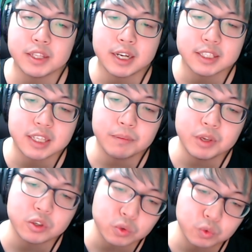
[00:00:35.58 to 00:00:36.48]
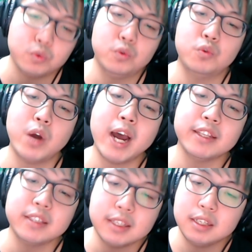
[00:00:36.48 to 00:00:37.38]
台上面输入
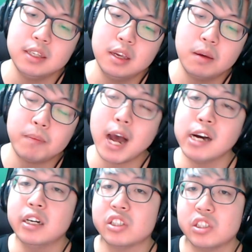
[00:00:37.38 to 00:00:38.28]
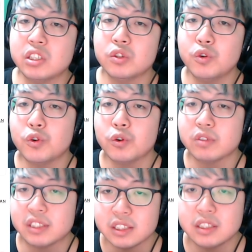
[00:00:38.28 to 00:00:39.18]
ID
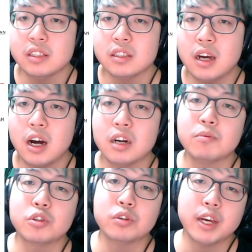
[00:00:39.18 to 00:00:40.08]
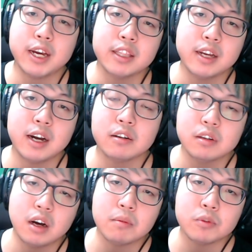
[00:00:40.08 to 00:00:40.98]
82466644啊，你们就可以看到
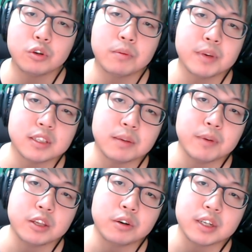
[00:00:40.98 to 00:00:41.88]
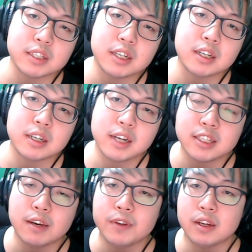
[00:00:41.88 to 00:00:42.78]
啊，我们右边这边有一个
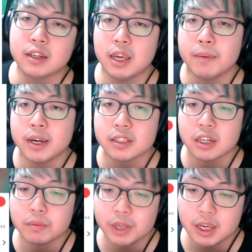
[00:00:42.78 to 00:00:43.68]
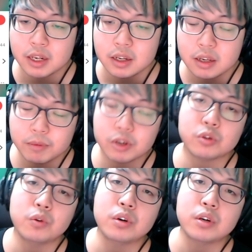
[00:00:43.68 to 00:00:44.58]
看起来非常假掰的照片，没有
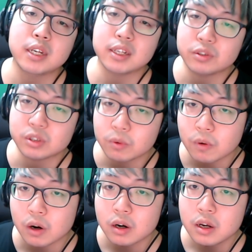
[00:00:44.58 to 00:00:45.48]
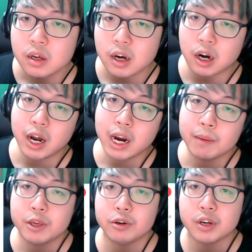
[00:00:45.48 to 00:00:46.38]
错，那个就是我。哦，那
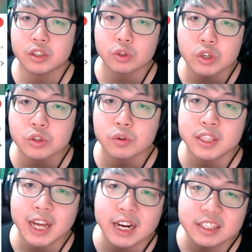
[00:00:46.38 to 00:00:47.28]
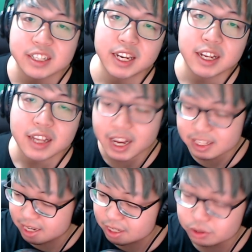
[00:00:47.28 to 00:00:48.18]
边有一个追随，大力的给他
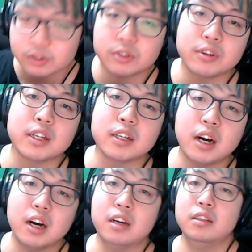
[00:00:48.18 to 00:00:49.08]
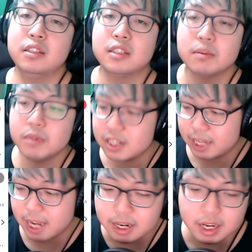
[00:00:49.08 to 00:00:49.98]
按下去就对了啊，死命的
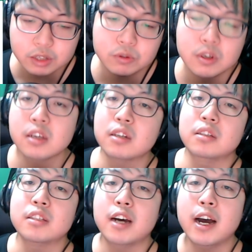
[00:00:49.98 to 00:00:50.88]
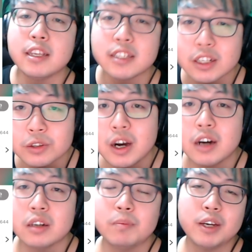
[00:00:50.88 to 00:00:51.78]
给按下去。可是只要按一下就
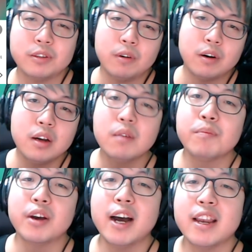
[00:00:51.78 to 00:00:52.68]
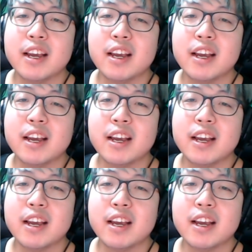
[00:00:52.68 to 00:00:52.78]
好了，拜托，不要按